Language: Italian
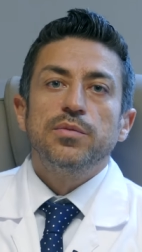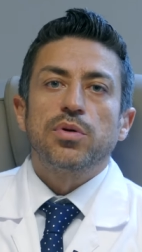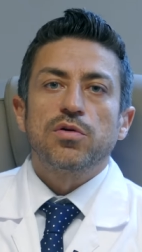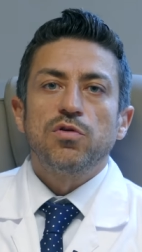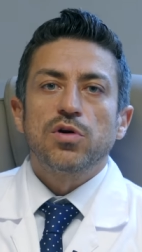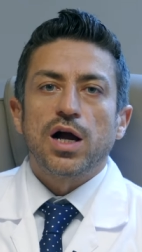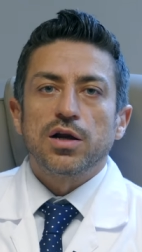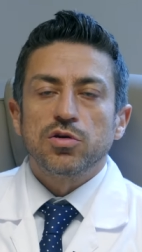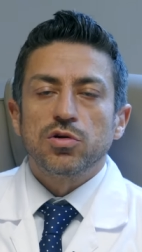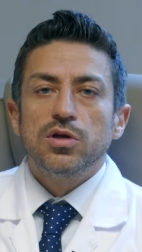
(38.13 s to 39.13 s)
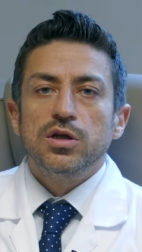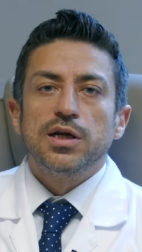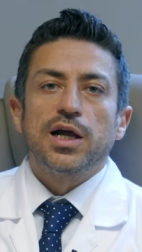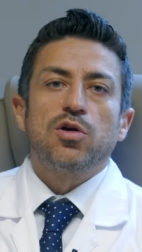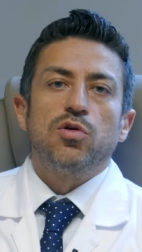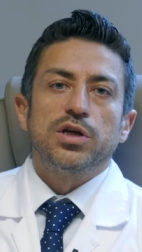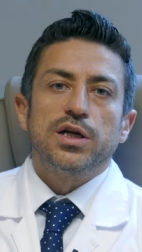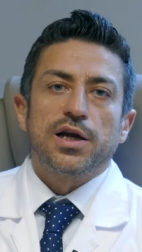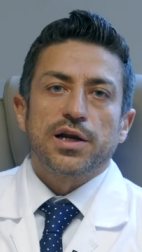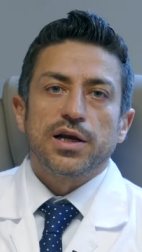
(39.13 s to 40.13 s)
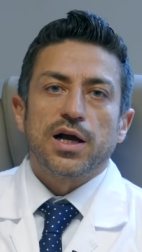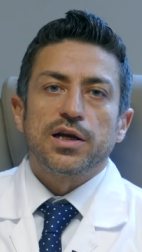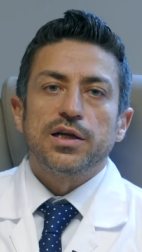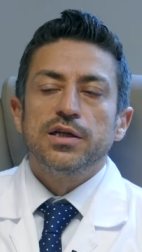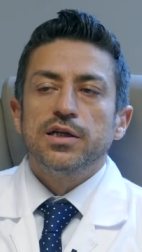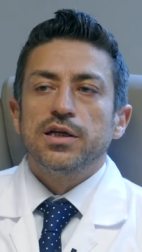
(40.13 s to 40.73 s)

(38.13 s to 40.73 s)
provocando la colica renale.